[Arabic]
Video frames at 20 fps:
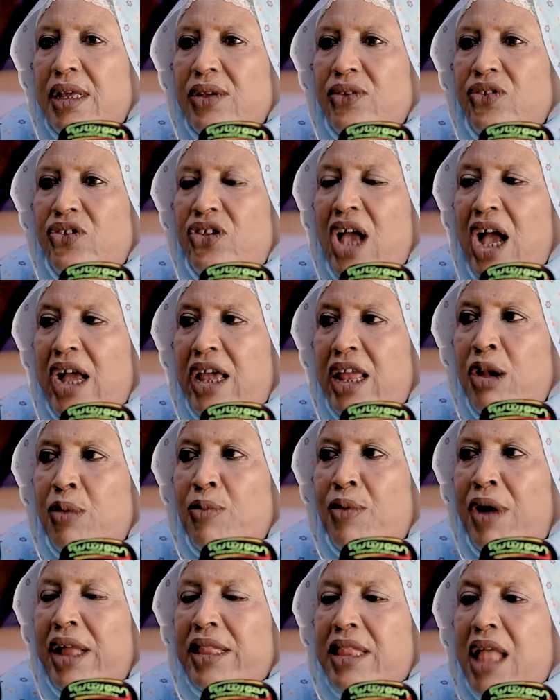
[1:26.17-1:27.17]
شاكرين
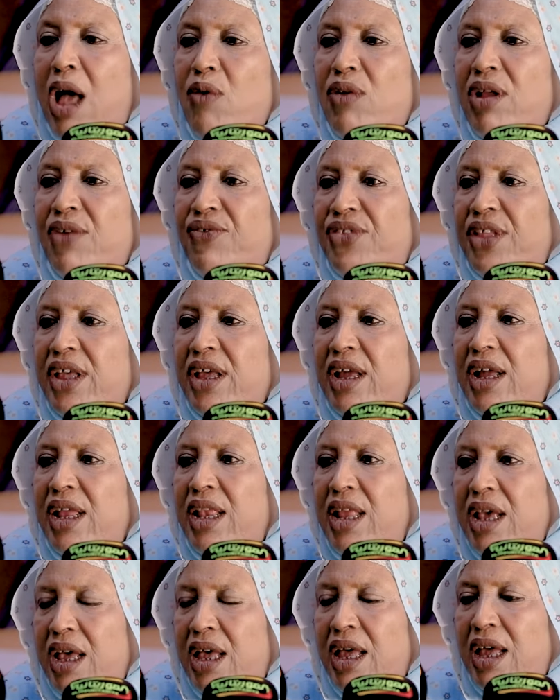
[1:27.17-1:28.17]
هم أعطاوا لفتة
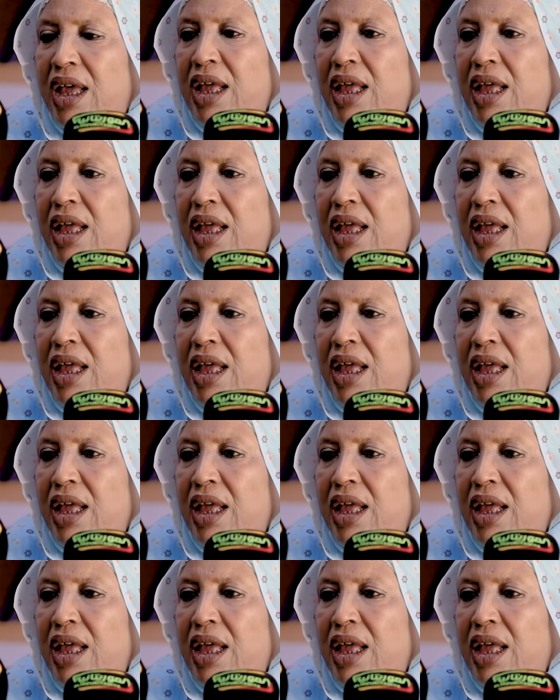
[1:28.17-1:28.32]
لها